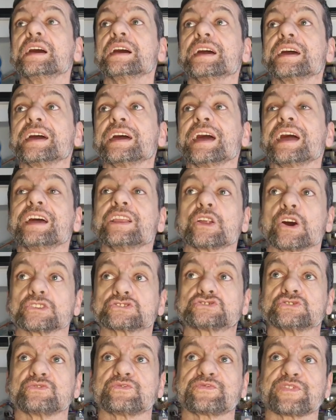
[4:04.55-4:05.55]
E
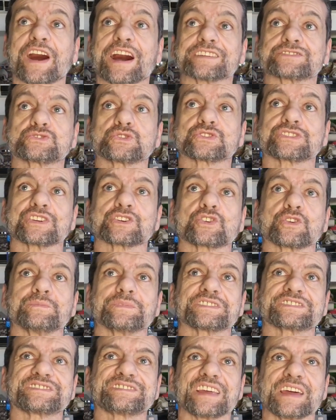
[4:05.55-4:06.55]
elogio il fatto che
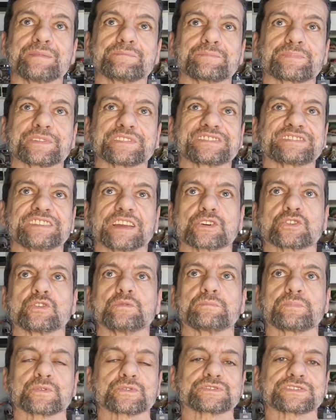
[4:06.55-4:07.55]
come sempre si è
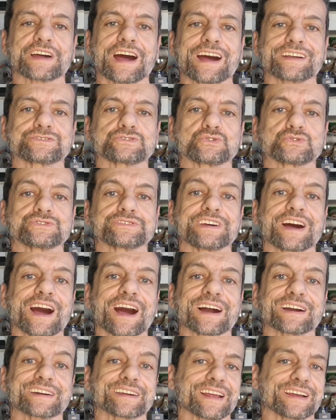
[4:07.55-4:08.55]
comportato
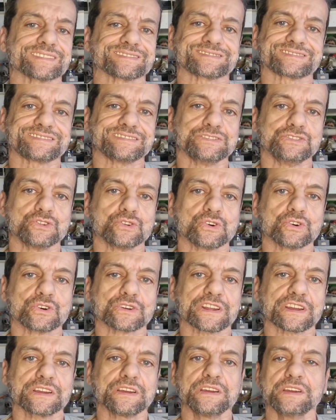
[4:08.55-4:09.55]
da gran
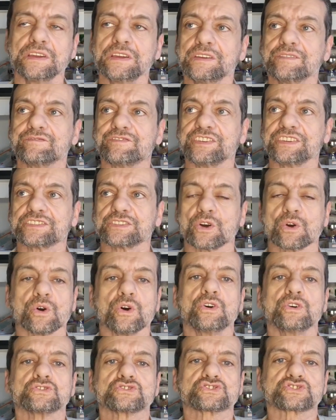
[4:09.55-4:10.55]
signore,
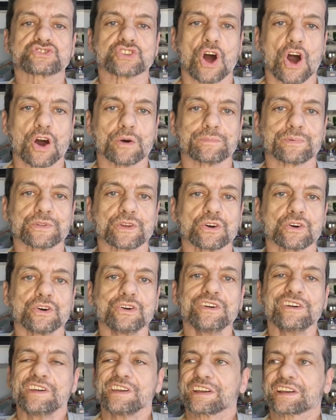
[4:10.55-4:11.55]
video
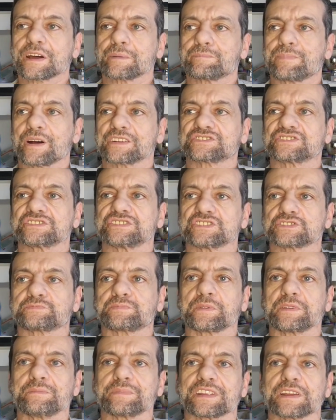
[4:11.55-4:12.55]
sobrio, capace di
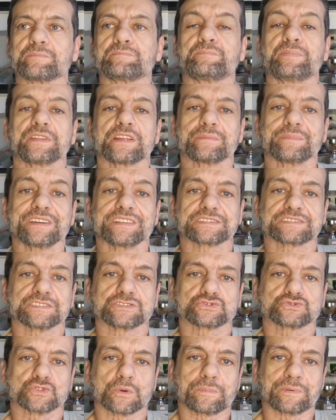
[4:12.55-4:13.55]
esprimere pienamente
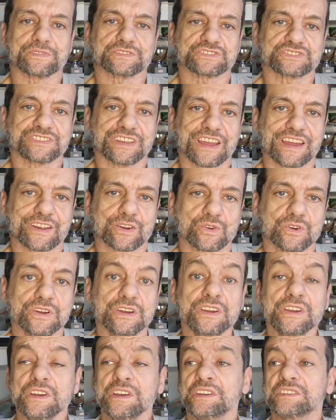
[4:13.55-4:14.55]
il suo pensiero,
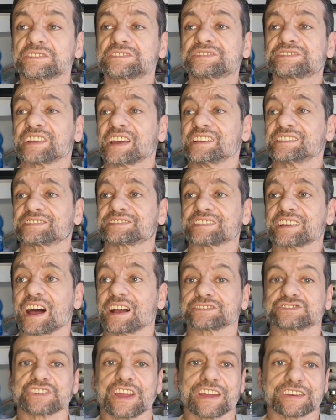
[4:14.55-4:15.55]

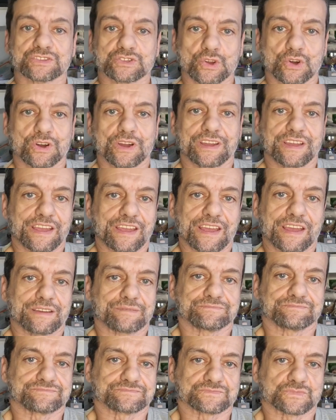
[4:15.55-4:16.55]
senza, certo,
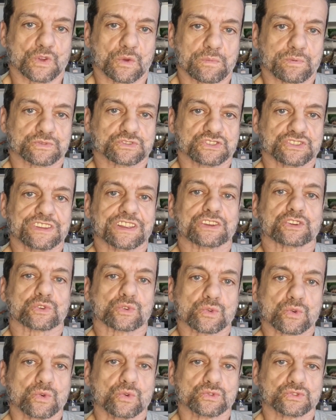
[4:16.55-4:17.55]
è, come posso dire,
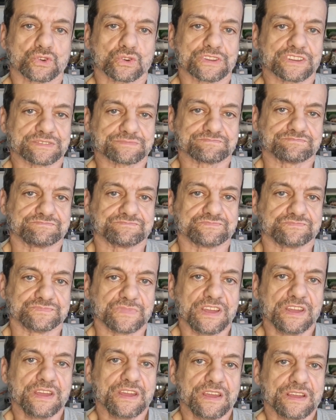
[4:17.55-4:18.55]
crudo nel,
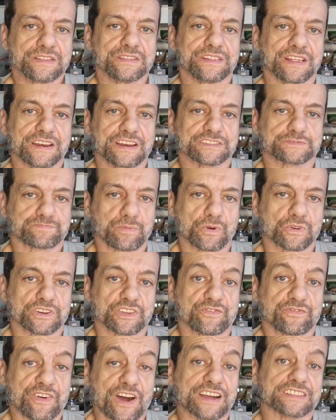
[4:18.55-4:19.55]

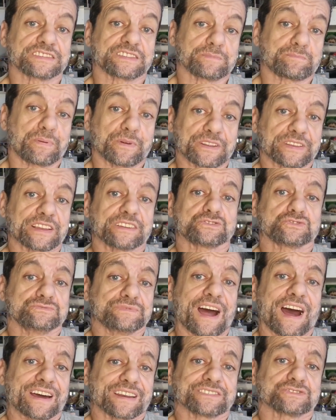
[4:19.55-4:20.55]
nell'esporre i fatti, perché
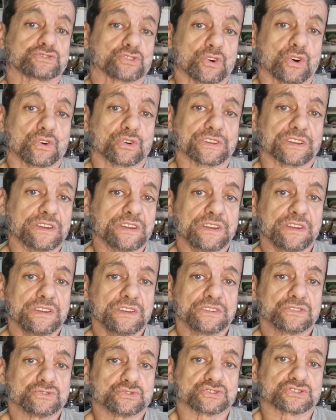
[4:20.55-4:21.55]
ha ragione,
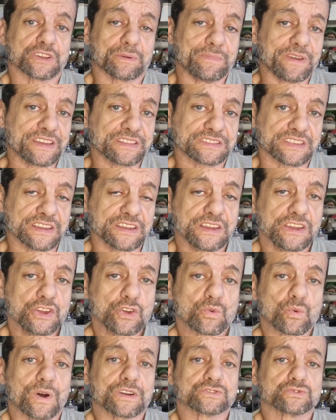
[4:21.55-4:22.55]
giustamente,
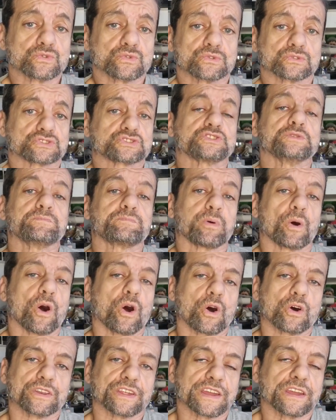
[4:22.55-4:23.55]
quando uno si
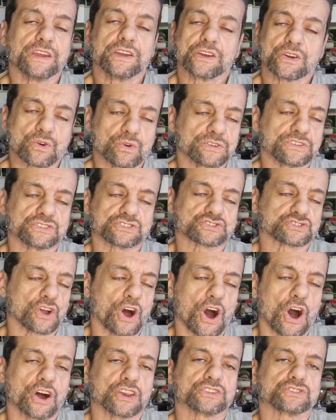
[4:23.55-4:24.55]
pone con il
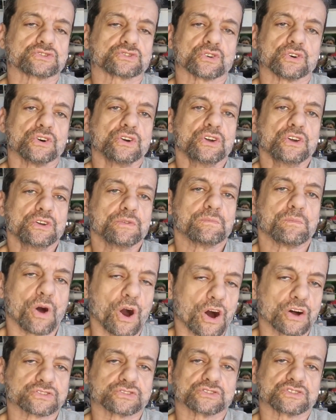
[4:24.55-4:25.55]
solito
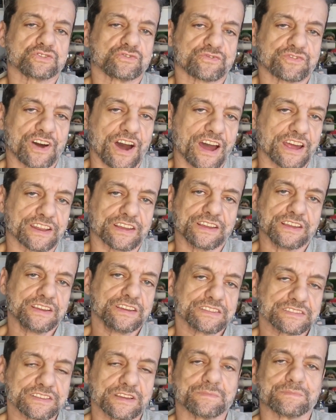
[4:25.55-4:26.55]
modo di fare
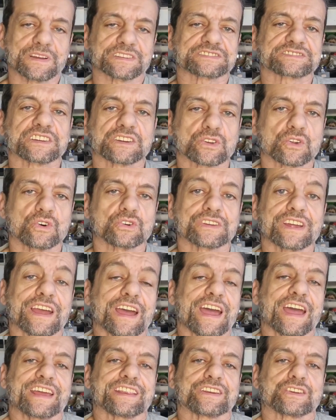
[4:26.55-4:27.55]
del
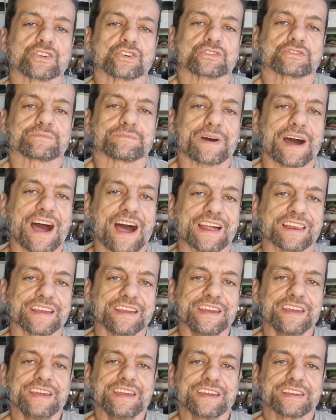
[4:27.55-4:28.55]
mascherone, è
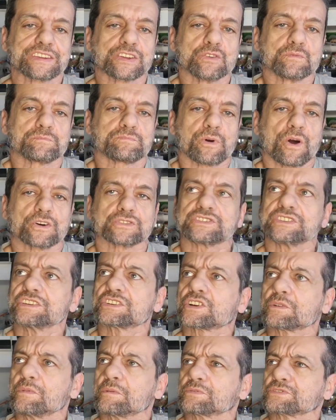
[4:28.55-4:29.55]
normale che un po' di,
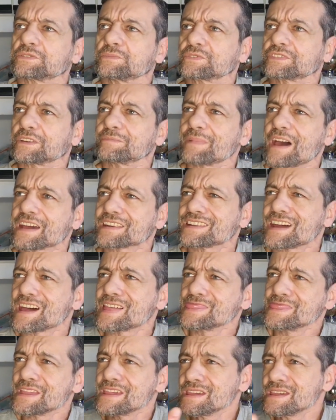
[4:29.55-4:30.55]
come possiamo
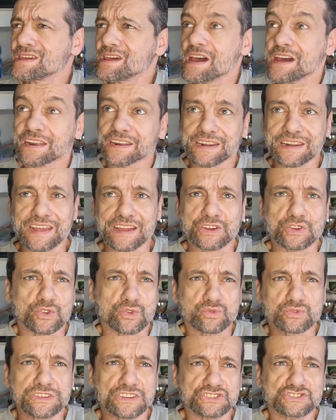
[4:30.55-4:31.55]
chiamarla?
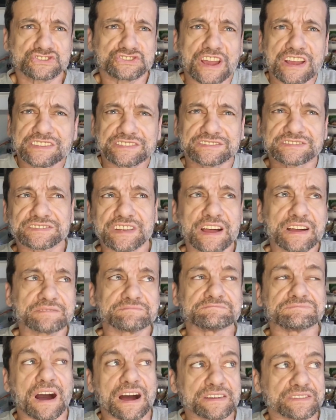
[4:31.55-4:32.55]
Recrudescenza?
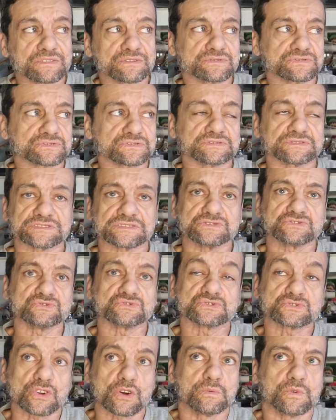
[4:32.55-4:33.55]
Ma non lo so se è
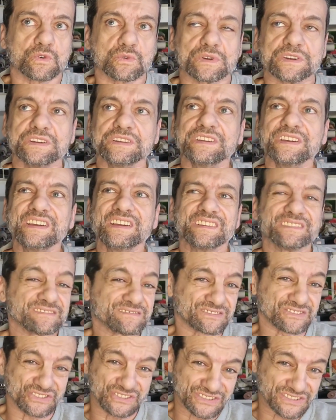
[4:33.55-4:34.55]
giusto, comunque
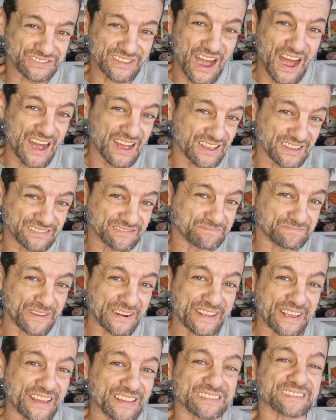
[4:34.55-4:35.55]
ci sta
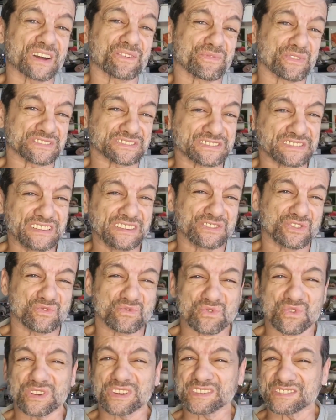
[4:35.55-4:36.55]
perché dà fastidio
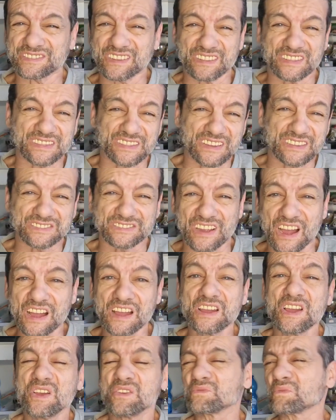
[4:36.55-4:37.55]
uno che si atteggia
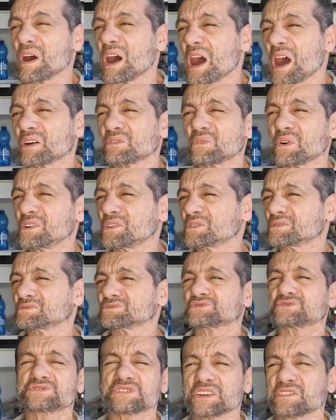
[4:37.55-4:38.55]
Ah, quello
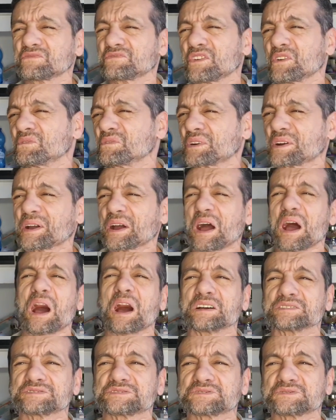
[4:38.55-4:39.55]
non serve un
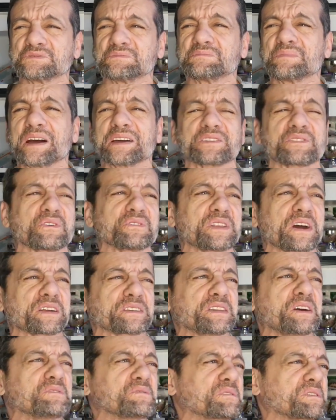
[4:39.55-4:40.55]
cazzo, Michael
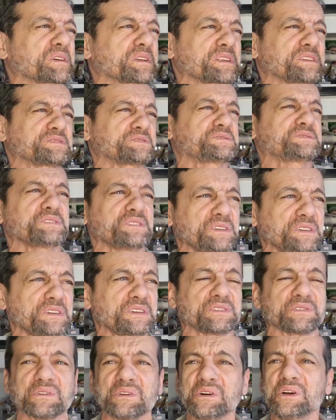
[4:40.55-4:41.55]
Erne è un
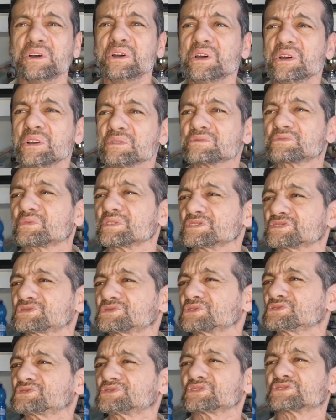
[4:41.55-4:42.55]
cretino,
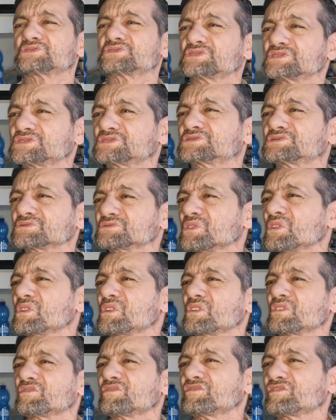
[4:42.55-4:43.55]
questo esercizio
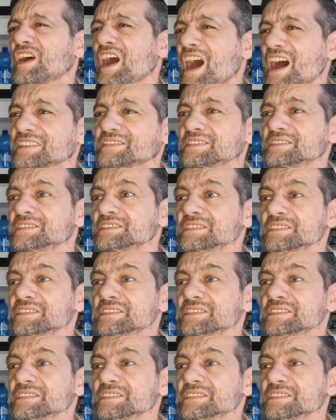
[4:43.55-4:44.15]
non lo fa.